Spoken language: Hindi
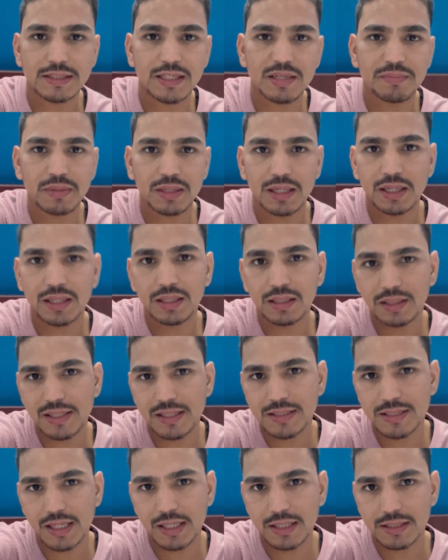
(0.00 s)
नंबर का हिंदी
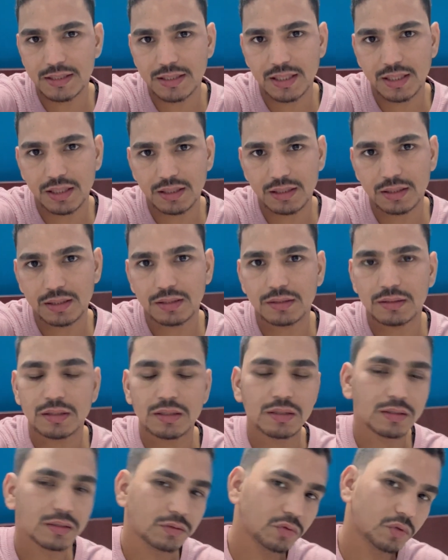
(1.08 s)
चालीस का
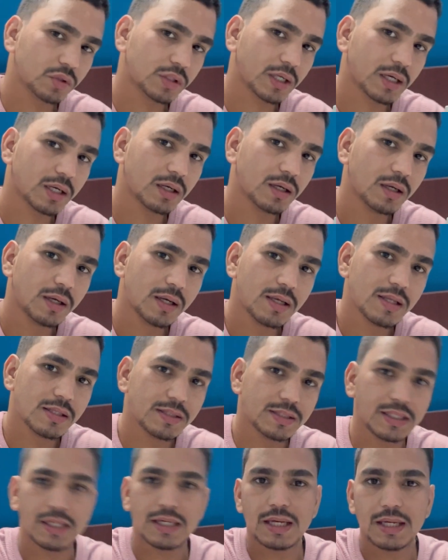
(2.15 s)
वो था
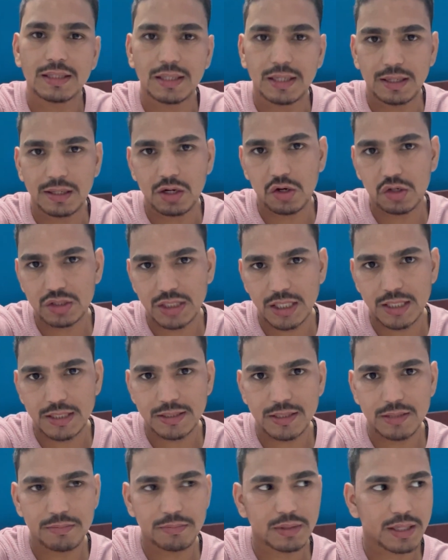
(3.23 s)
जी के था और
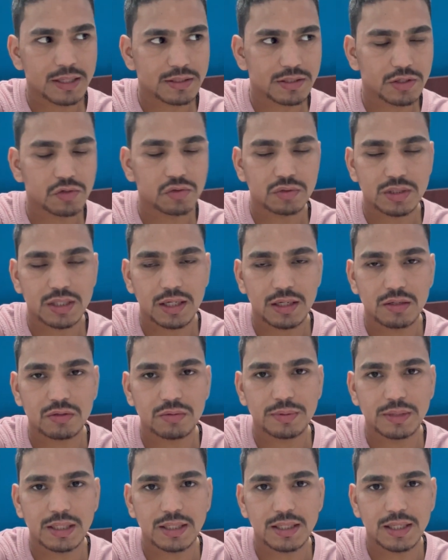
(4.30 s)
चालीस नंबर ऐसे कुछ था ना
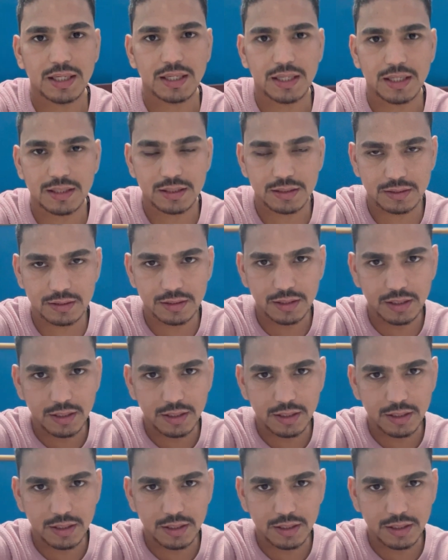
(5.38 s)
पता नहीं क्या क्या था